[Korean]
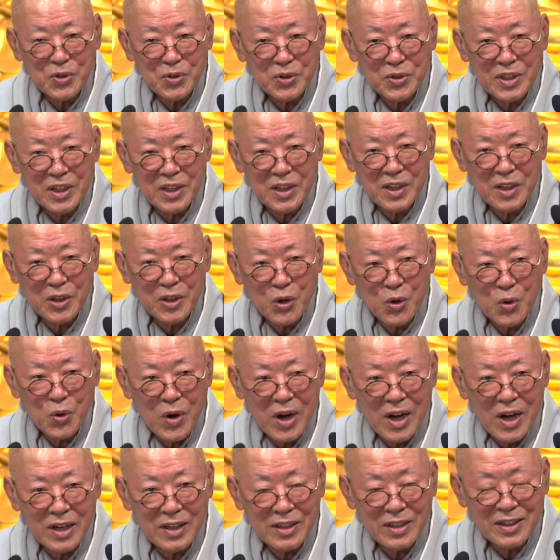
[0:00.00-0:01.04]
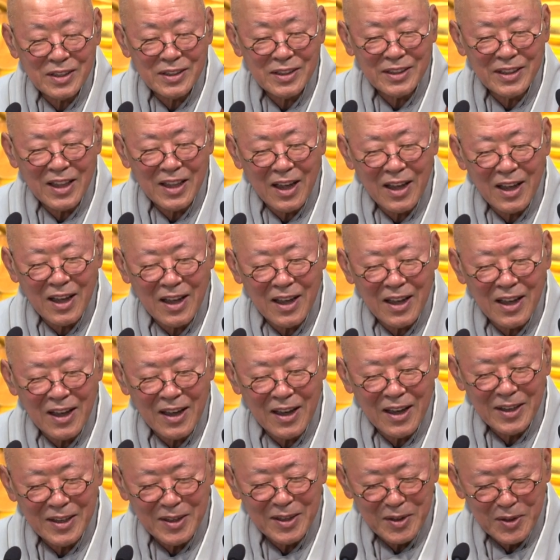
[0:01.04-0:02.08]
중생을 교화할
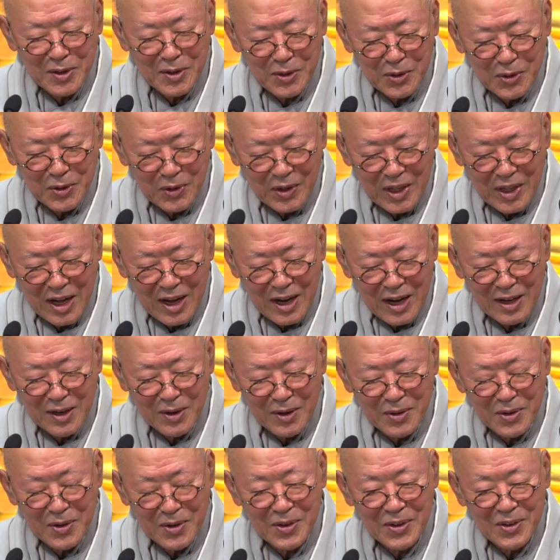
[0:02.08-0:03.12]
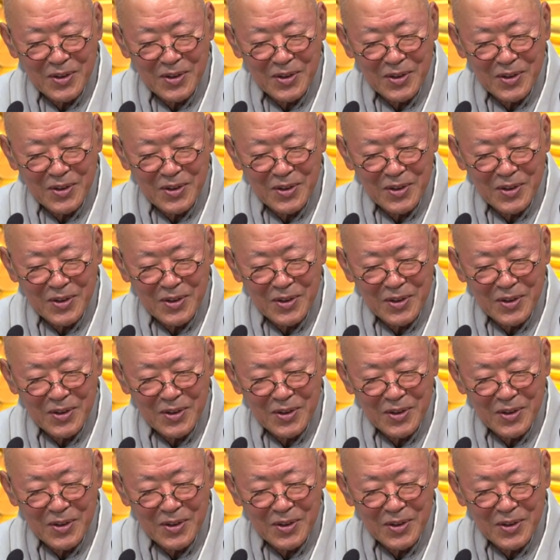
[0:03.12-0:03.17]
것이다 이런 것도 다 알고